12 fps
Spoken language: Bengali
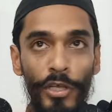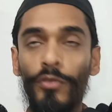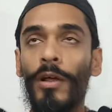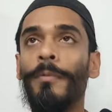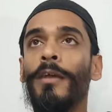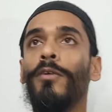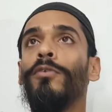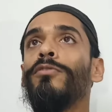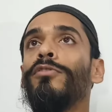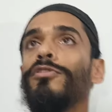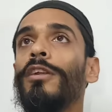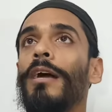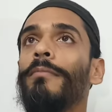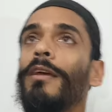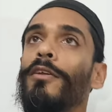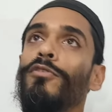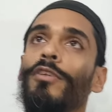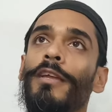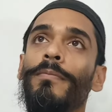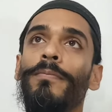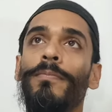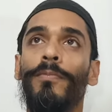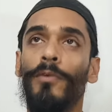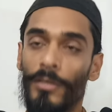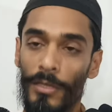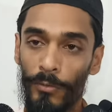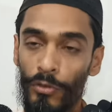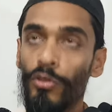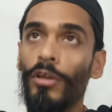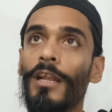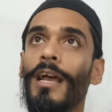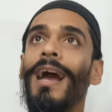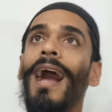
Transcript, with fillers: যেহেতু আমরা কণ্ঠস্বর আমরা কিন্তু এর প্রতি উত্তর